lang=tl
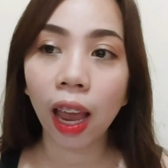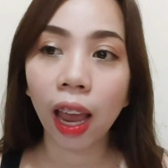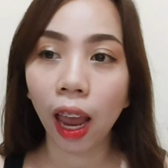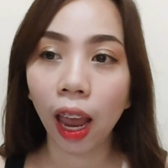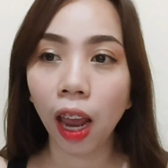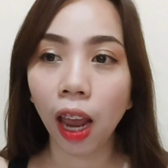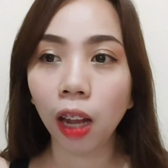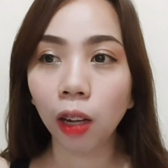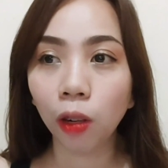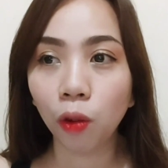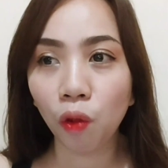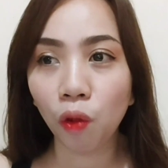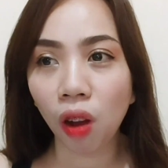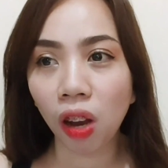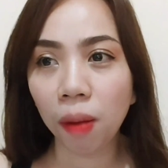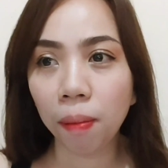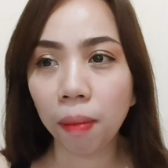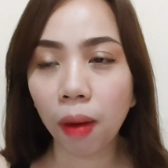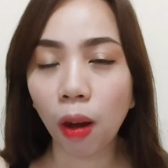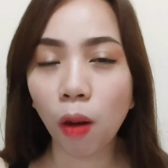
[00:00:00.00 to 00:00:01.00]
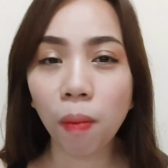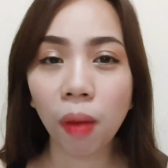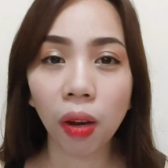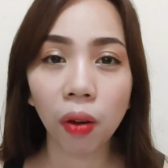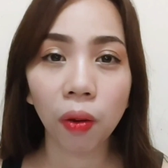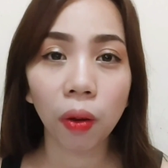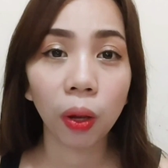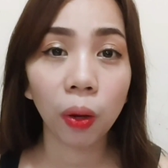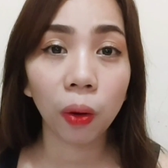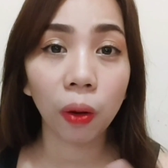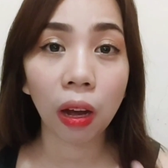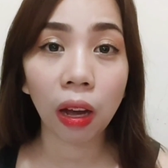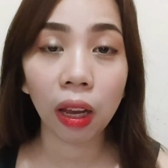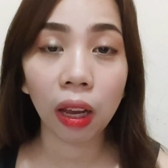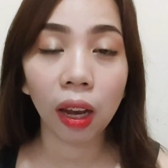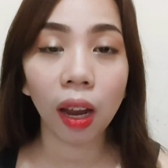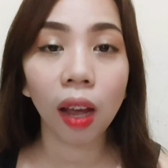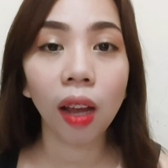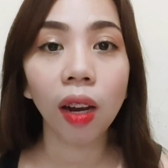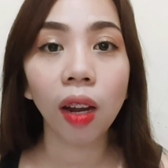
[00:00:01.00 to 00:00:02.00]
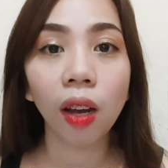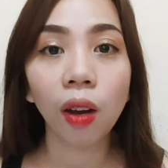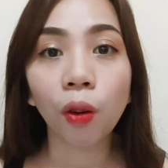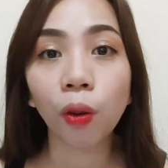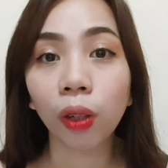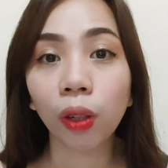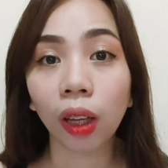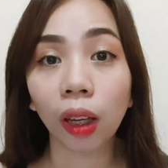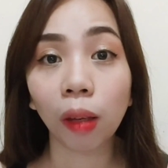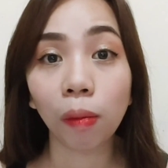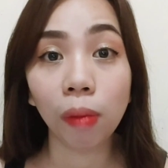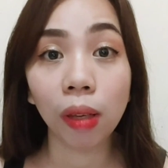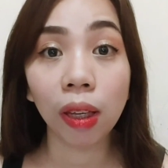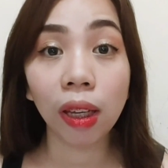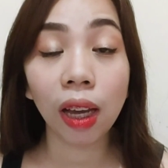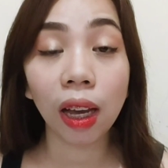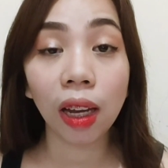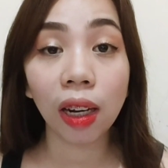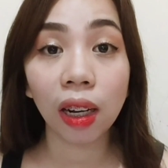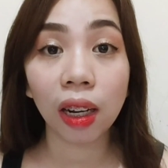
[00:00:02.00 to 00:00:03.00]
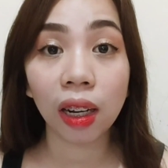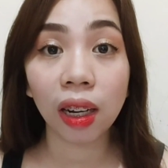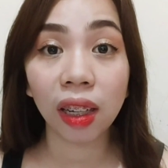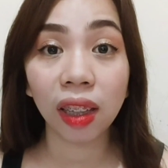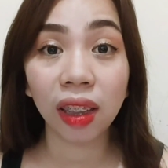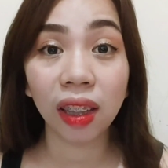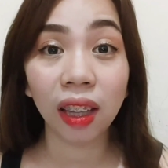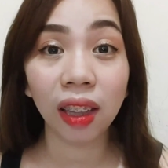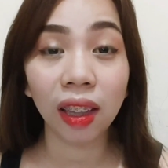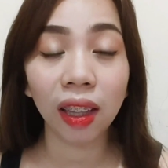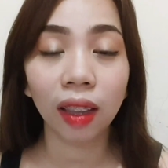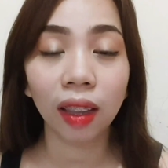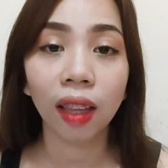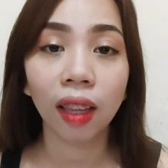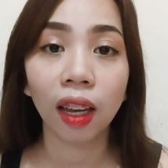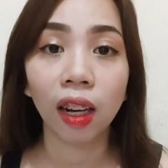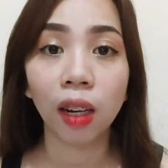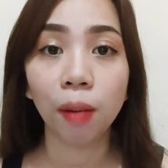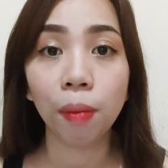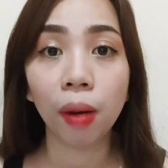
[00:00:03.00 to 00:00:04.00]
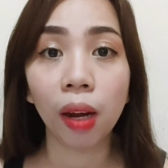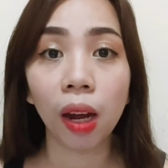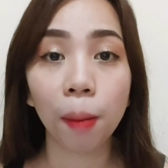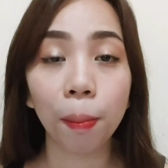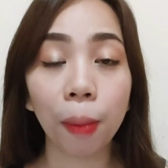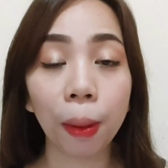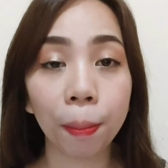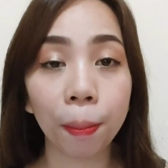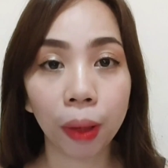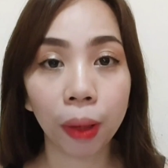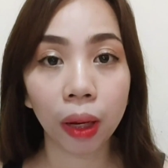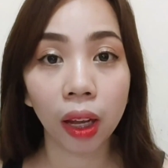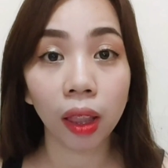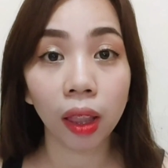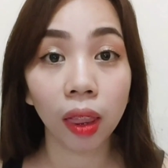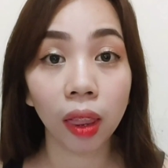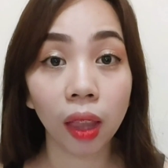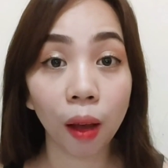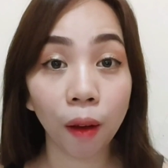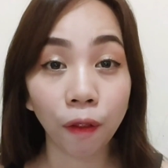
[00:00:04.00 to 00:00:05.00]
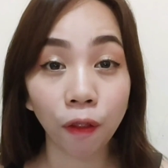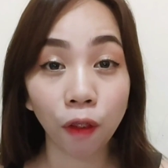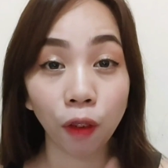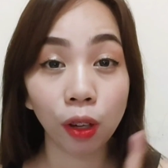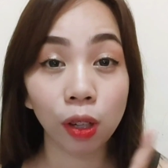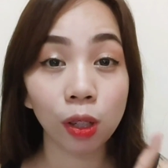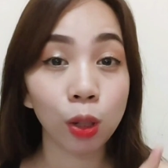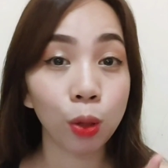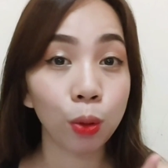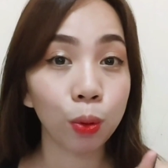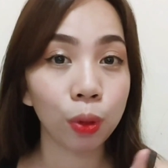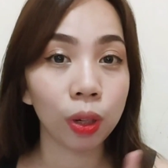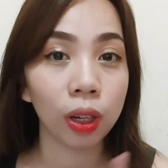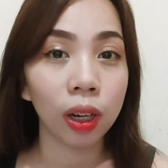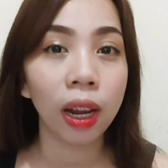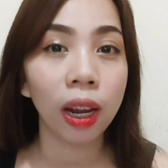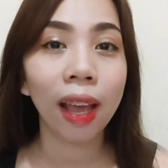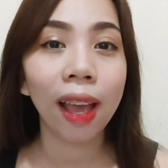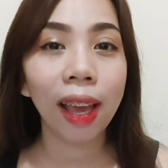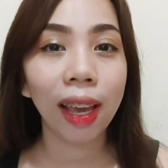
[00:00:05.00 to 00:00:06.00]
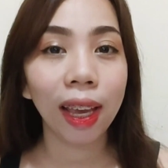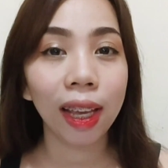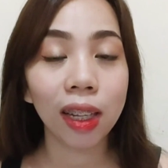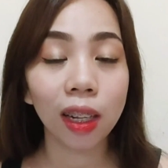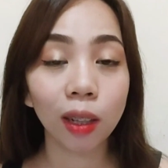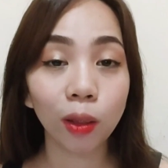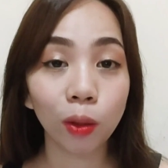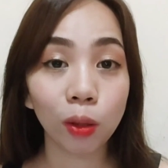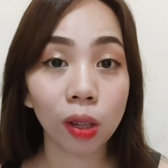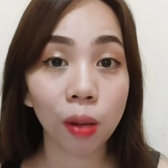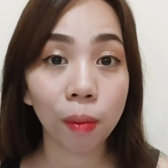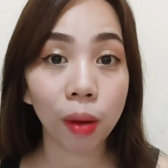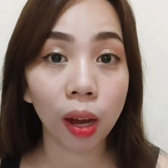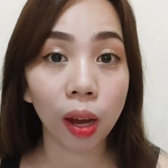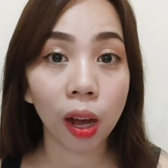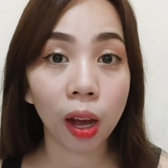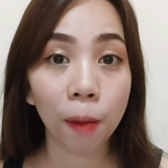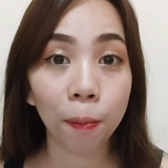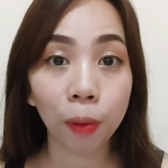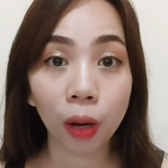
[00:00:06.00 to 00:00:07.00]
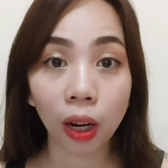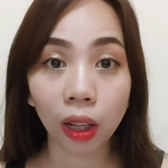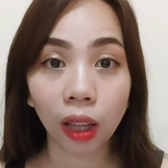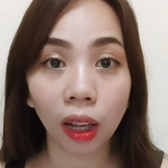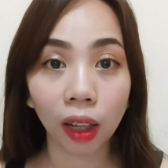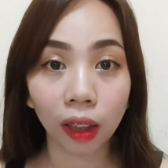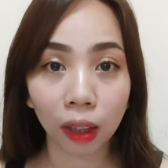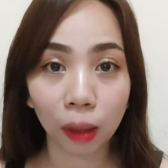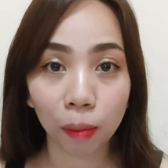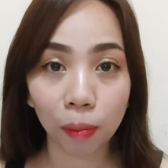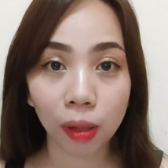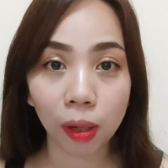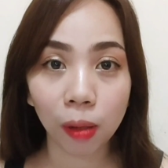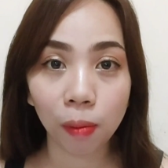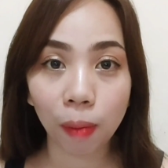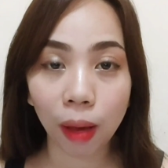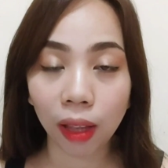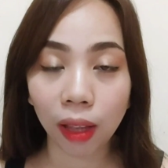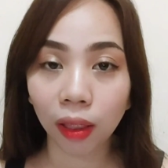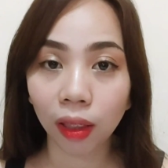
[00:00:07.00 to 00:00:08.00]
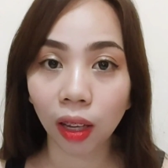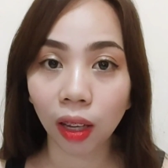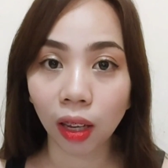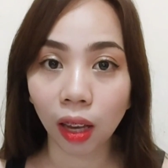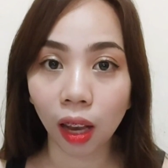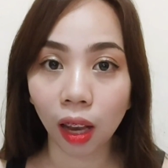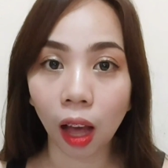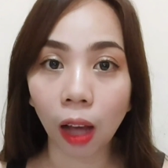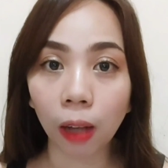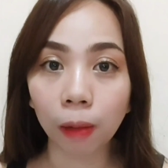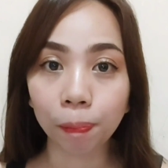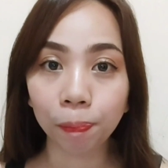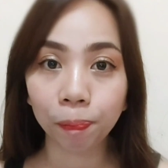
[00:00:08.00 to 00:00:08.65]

And kung halimbawa meron kayong kakilala or kaibigan na nagtitinda ng mga pampaganda, for sure, isa to sa mga product na binibenta nila.